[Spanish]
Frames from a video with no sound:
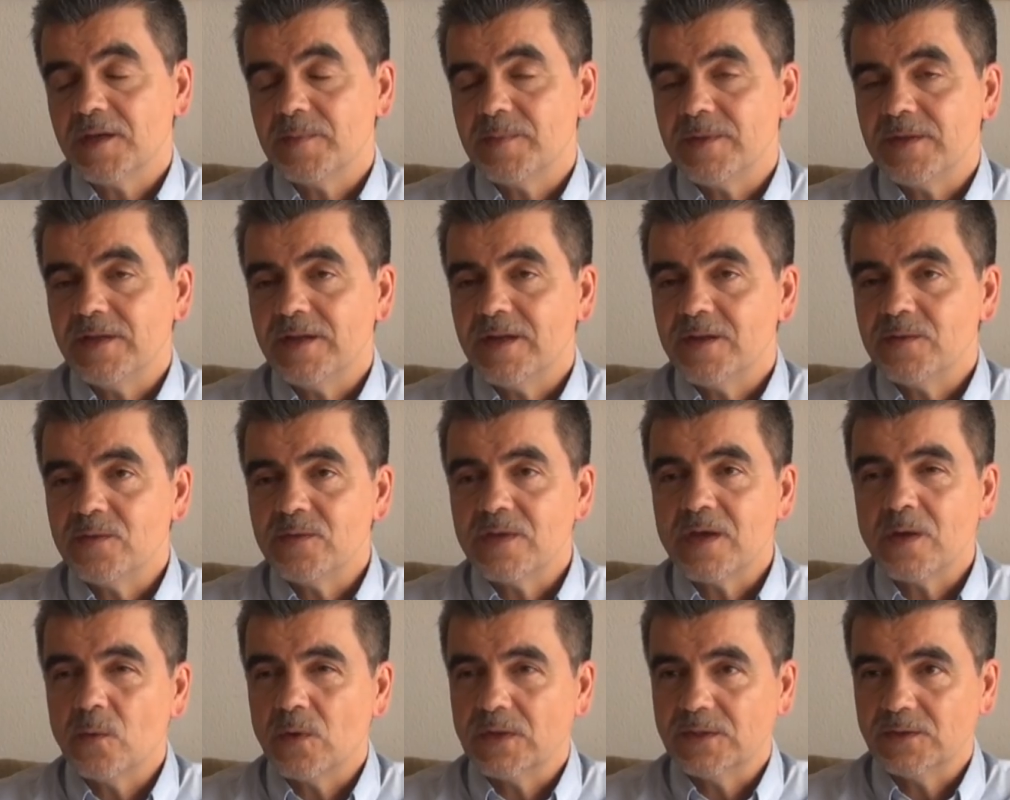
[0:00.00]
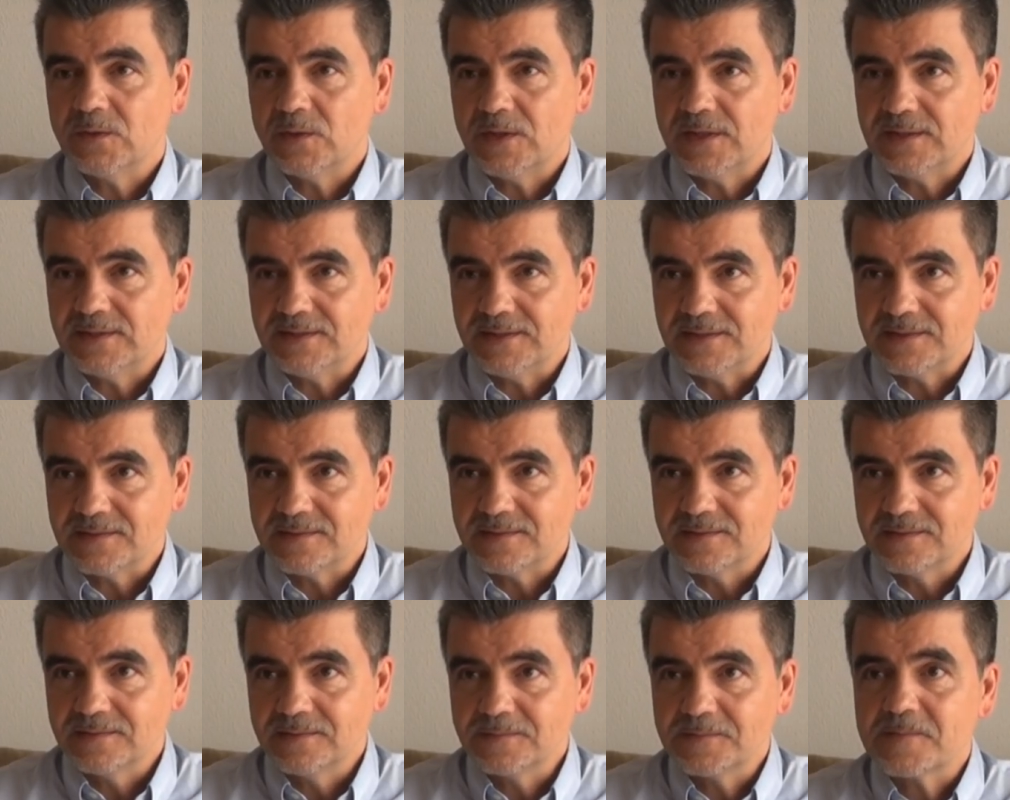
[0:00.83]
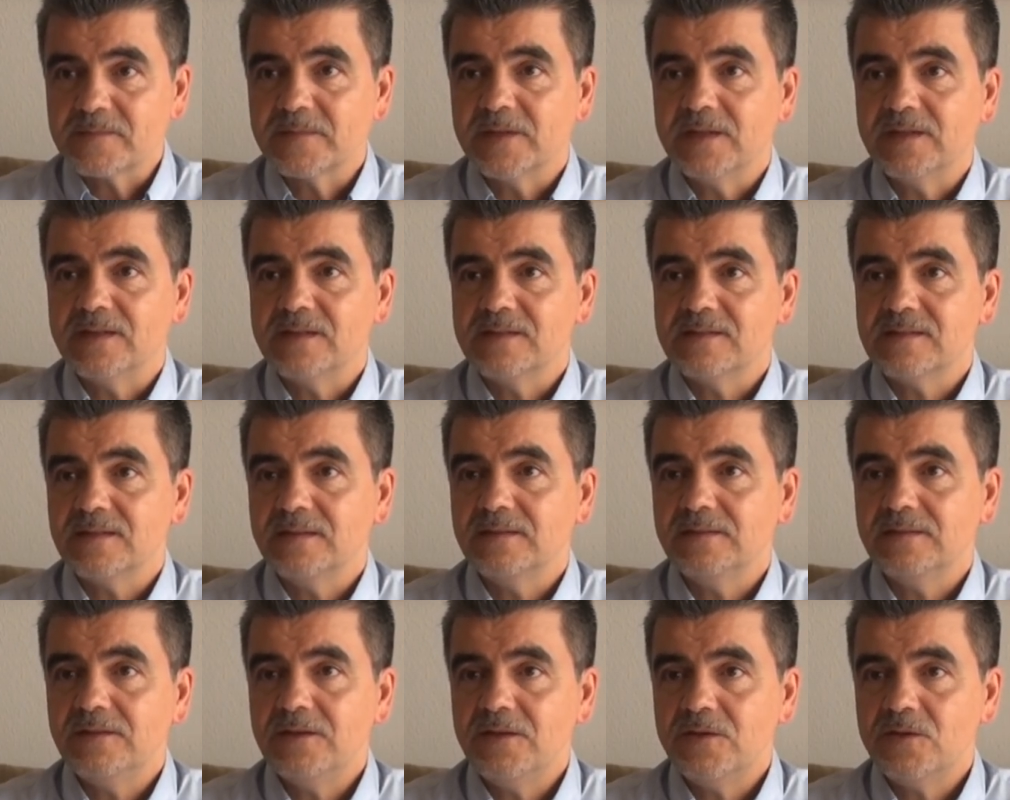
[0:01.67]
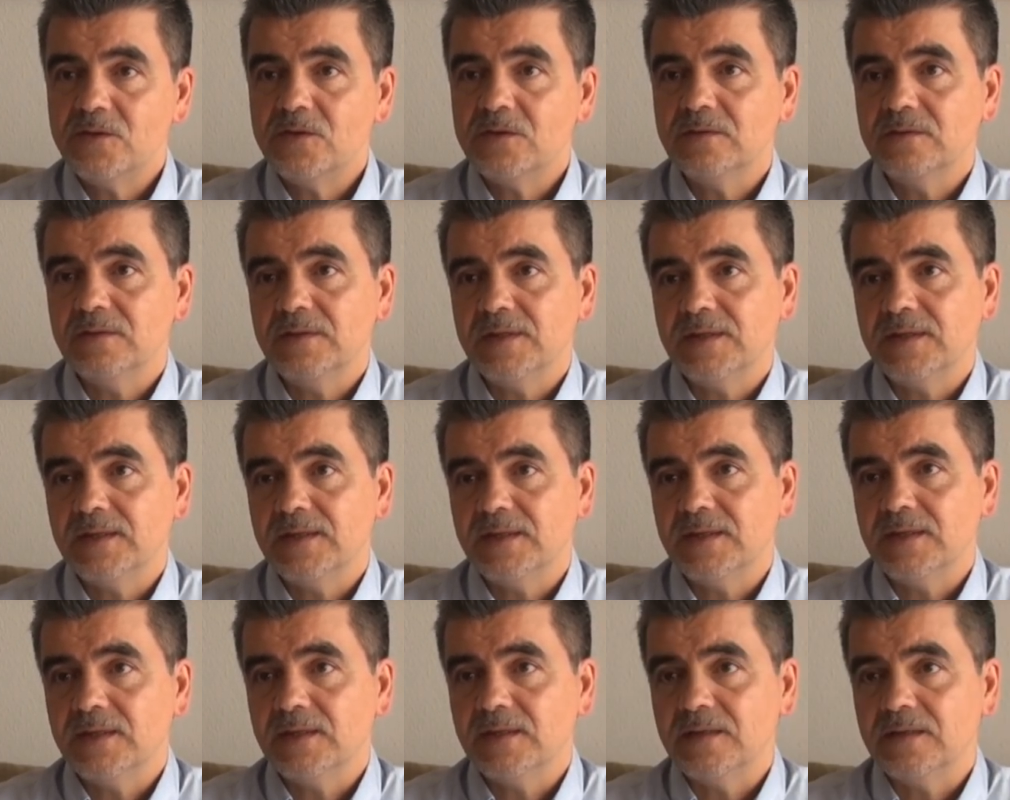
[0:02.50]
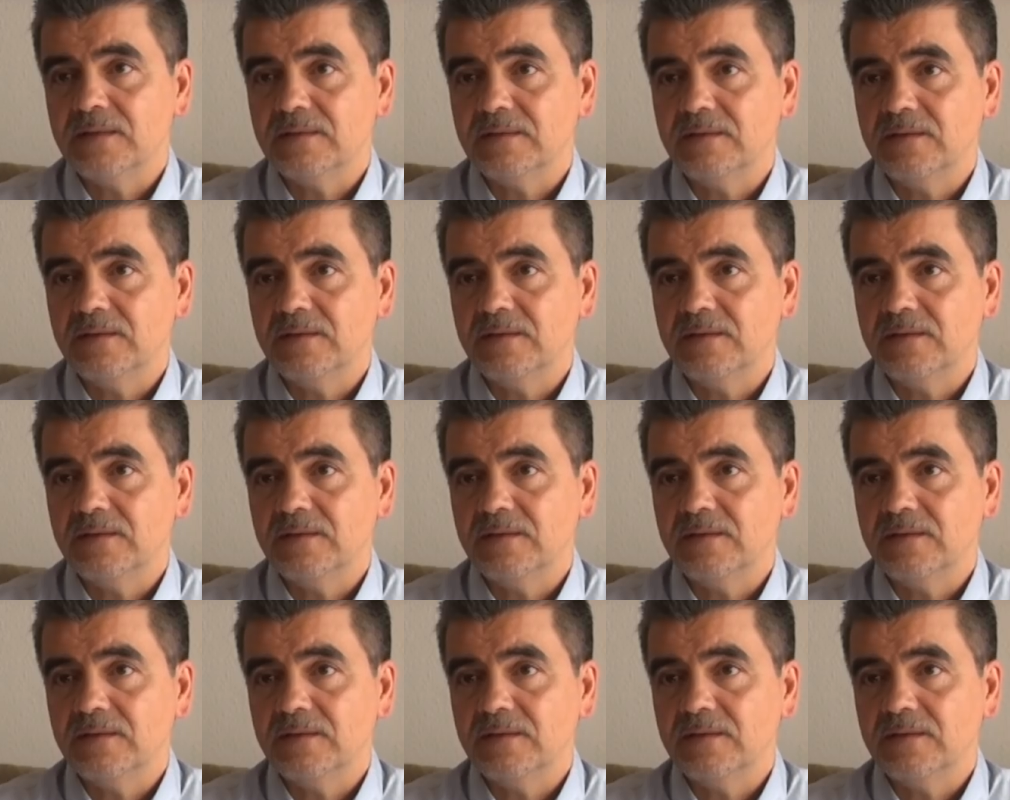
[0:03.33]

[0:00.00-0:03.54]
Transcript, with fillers: que pedir ayuda cuanto antes, en el sentido de que